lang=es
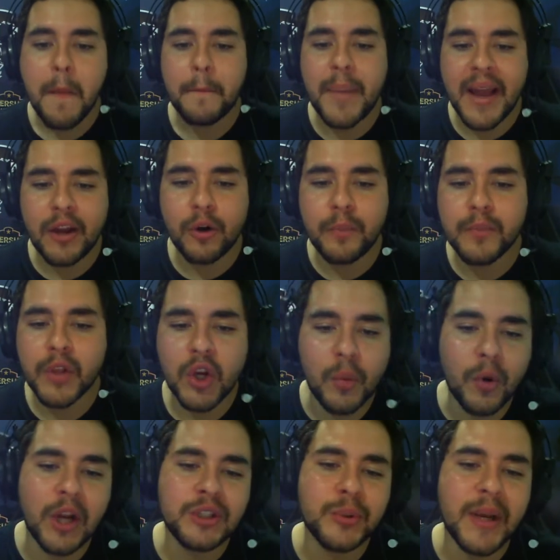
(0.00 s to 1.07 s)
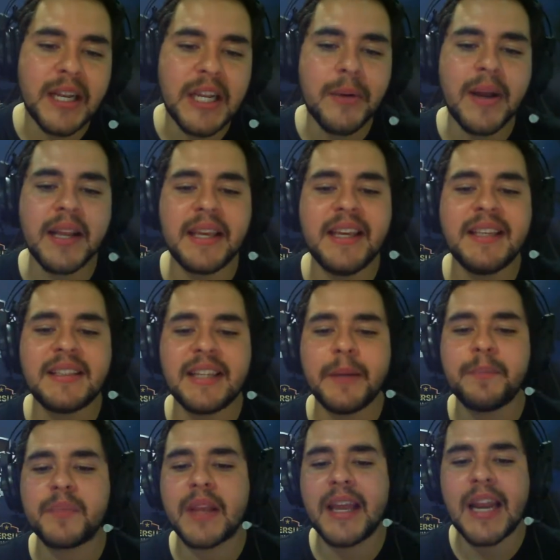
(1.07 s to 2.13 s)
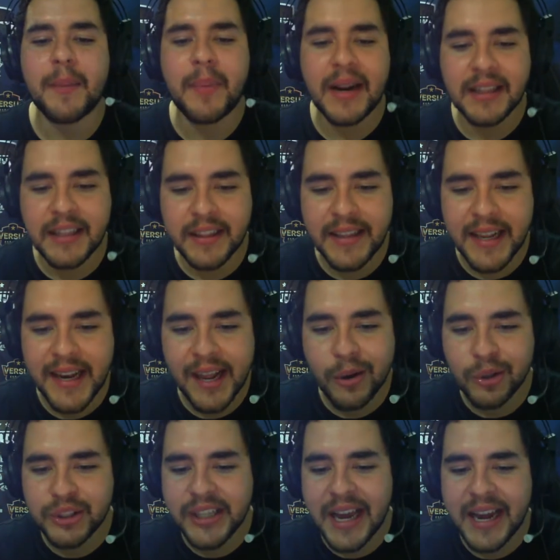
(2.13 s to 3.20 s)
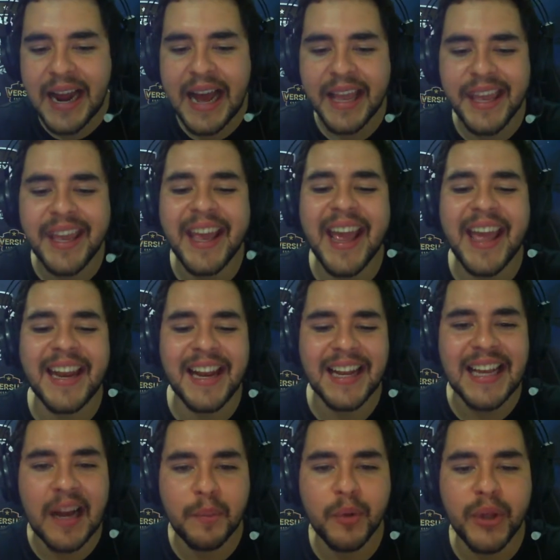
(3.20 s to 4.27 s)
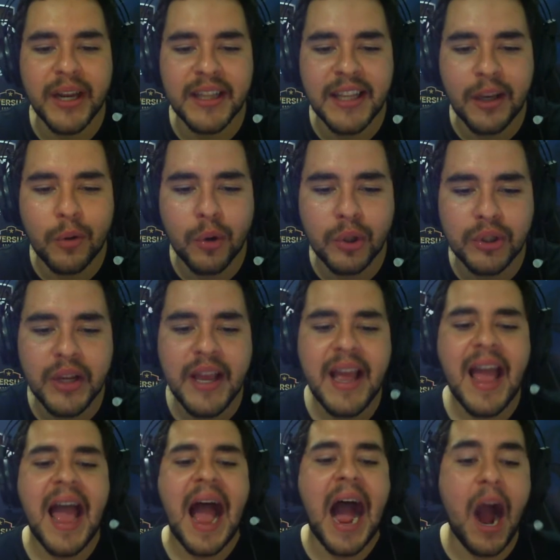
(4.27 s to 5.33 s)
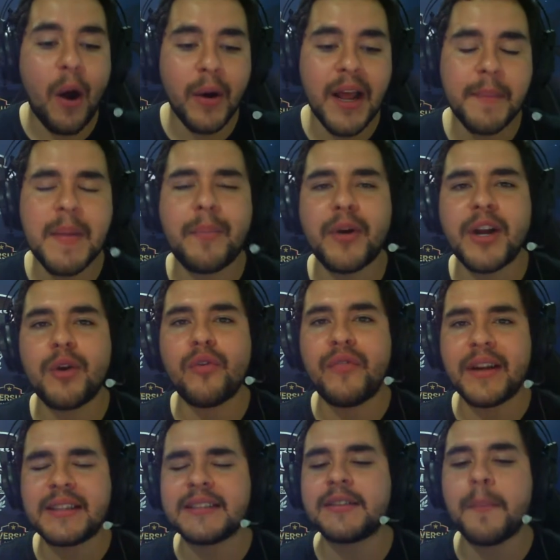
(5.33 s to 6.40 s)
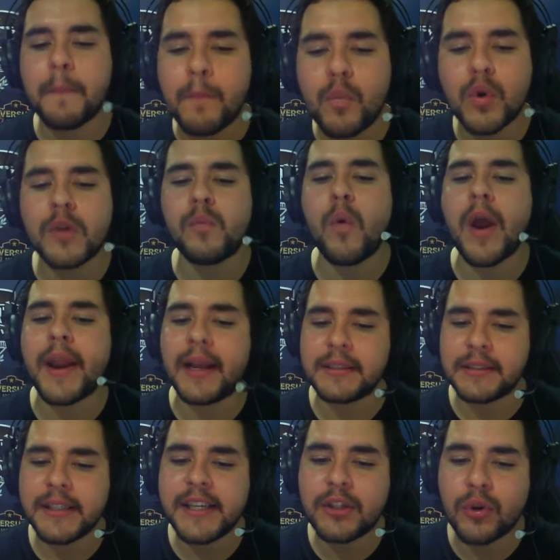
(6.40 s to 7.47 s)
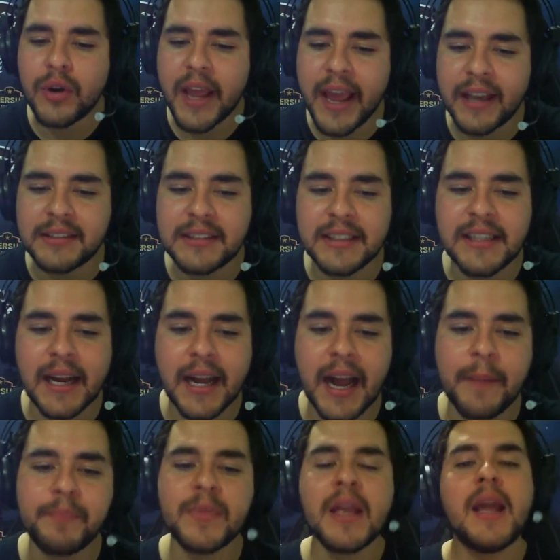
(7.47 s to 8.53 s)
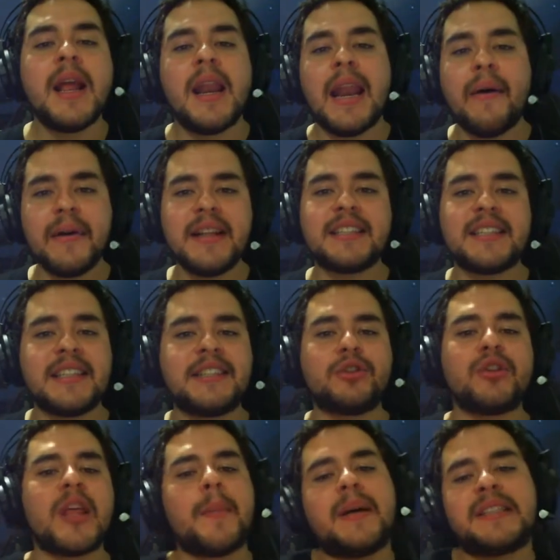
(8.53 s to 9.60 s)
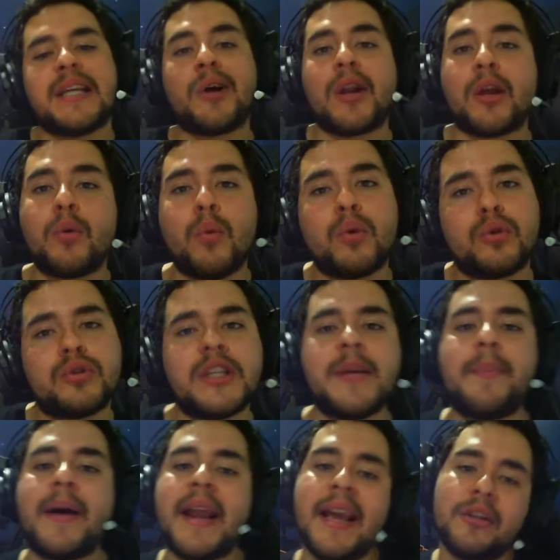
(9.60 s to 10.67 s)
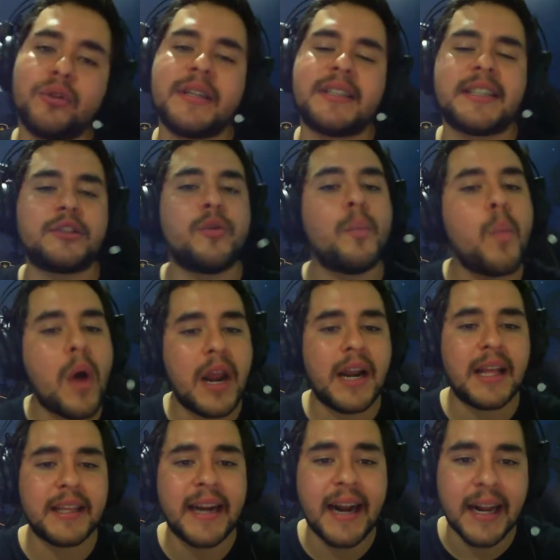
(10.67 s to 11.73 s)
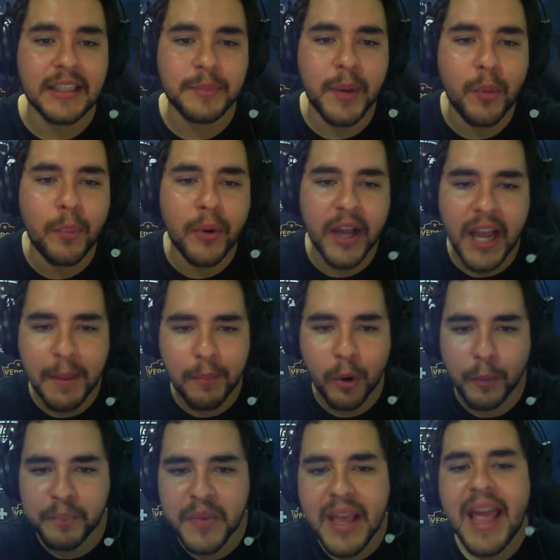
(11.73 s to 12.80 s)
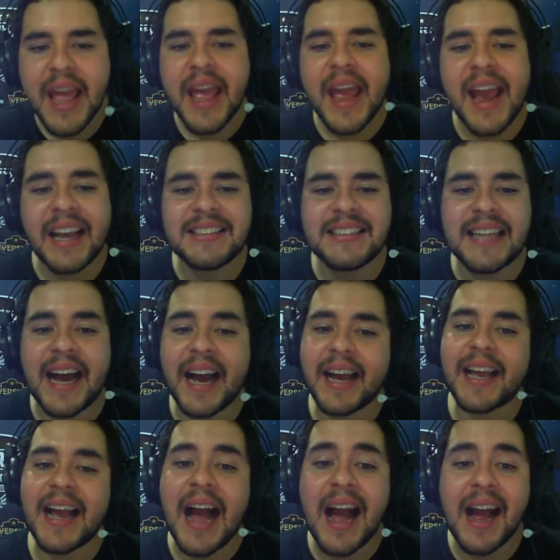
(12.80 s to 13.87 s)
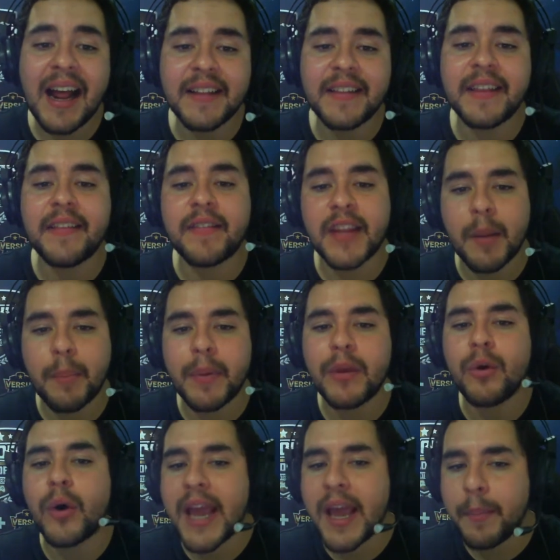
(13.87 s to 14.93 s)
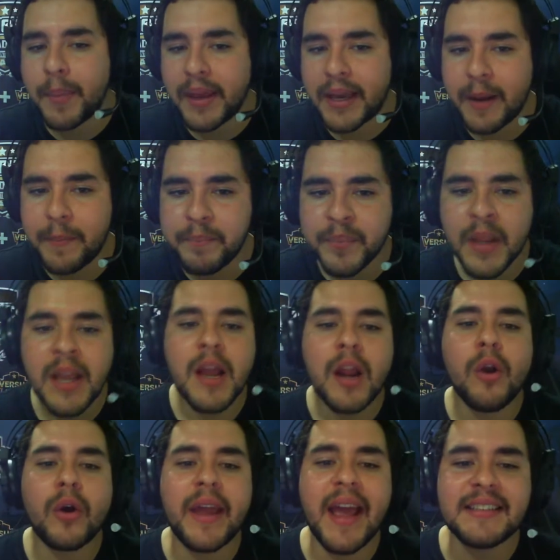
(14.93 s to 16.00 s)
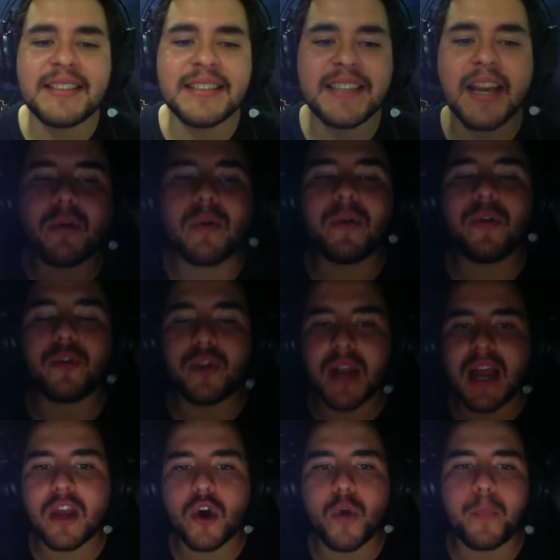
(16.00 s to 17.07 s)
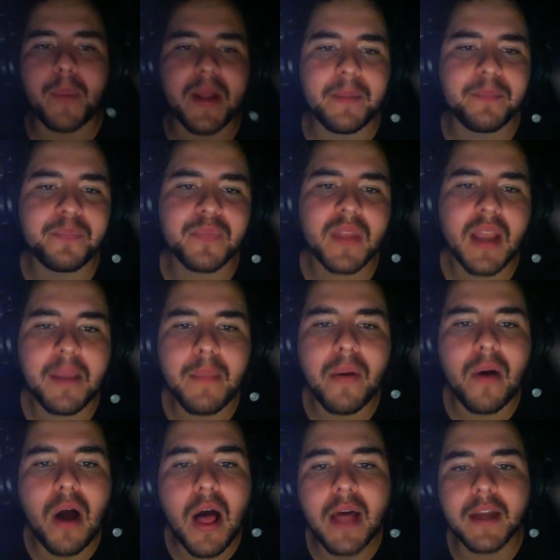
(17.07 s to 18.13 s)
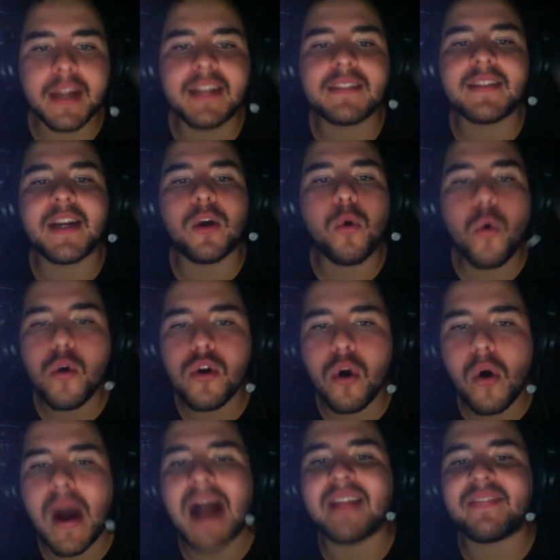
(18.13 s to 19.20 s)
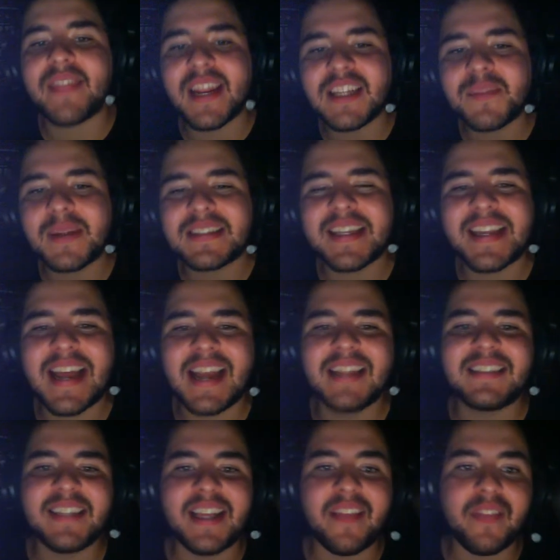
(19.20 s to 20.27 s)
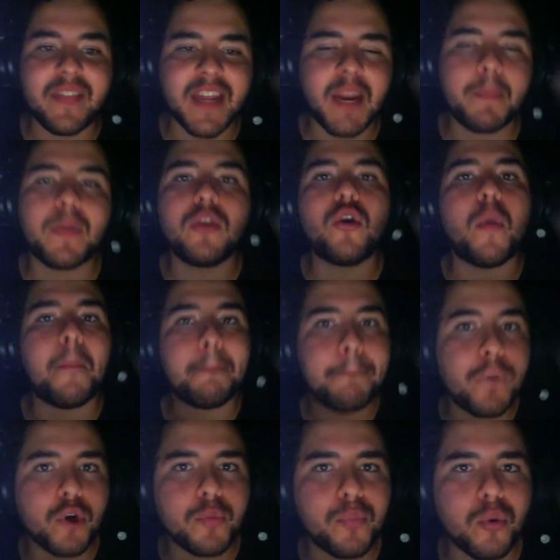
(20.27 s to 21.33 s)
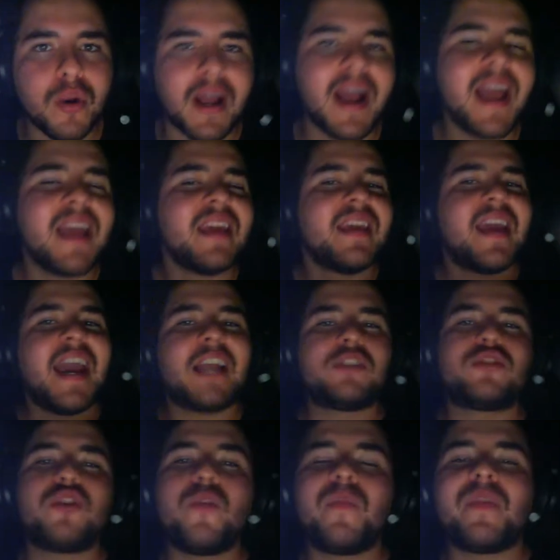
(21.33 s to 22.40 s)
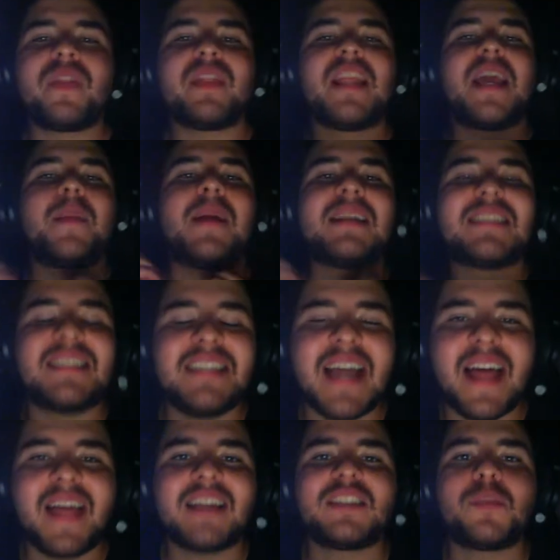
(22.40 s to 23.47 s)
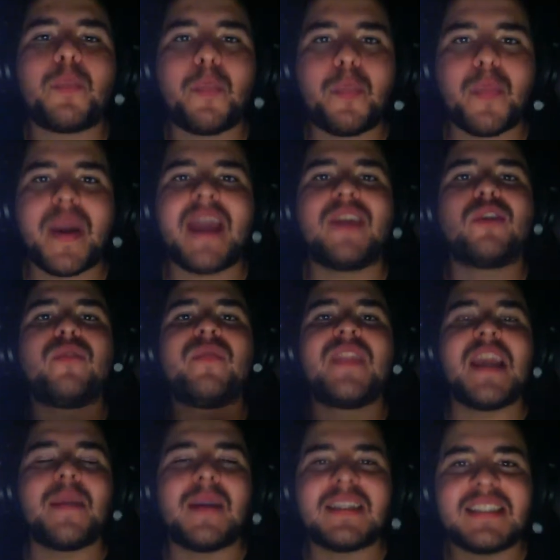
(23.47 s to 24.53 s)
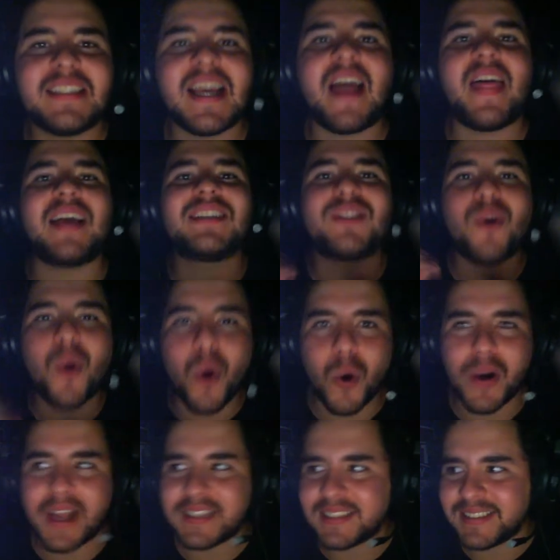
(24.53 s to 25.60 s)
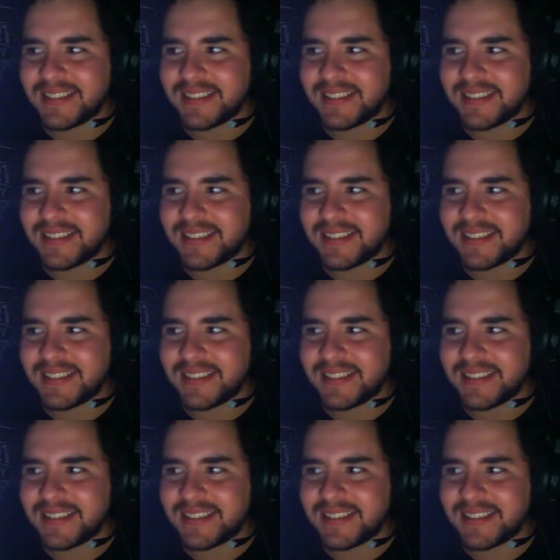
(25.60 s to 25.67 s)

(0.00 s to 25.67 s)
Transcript: Pero como la subí al nivel 15, en la parte de negociar aquí en el cambio de artículos, ahora me ponen ofertas muy buenas y son estas de acá. La vaina es que necesito demasiados recursos y para eso es que son buenas las granjas. Pero por ejemplo, esta caja de intrépido épica lo que hace es que cuando yo la compre, me va a dar entre 1 a 3 materiales y intrépido púrpura. Esos son demasiadas, pero demasiadas horas